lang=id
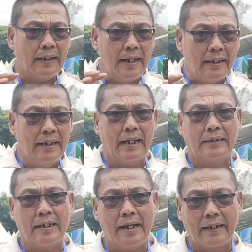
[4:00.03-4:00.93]
telah
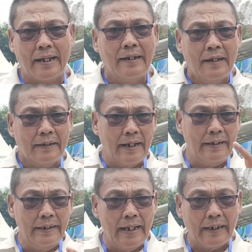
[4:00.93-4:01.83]
dilaksanakan dan
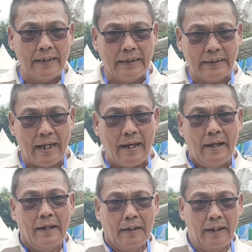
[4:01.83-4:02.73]
ini akan kita
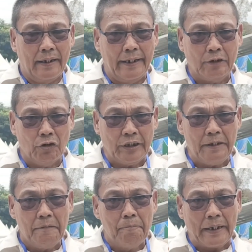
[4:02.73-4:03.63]
uh,
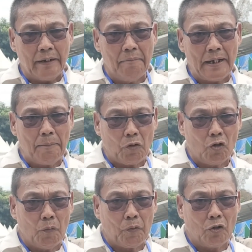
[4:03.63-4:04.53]
ikutin bagaimana
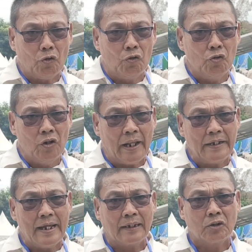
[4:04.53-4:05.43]
produk-produk unggulan
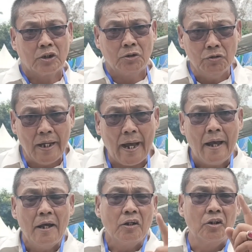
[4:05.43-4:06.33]
yang sudah
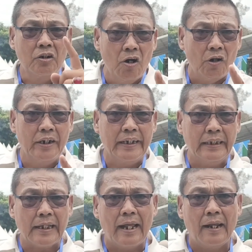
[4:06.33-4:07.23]
go
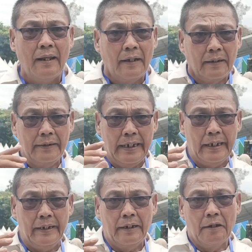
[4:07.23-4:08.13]
digital
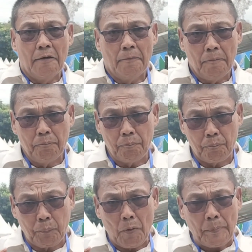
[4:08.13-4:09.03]
di
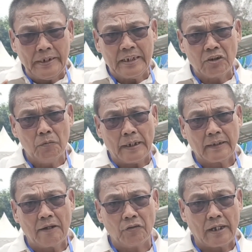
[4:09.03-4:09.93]
Provinsi
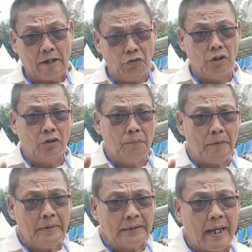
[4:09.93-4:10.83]
Sumatera Utara. Untuk itu
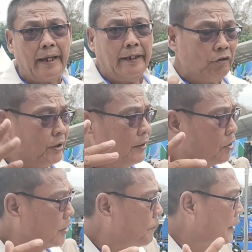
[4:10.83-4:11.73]
pemirsa ikuti
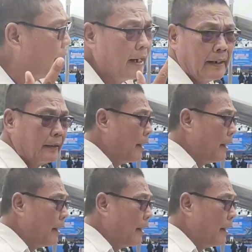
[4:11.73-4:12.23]
terus perjalanan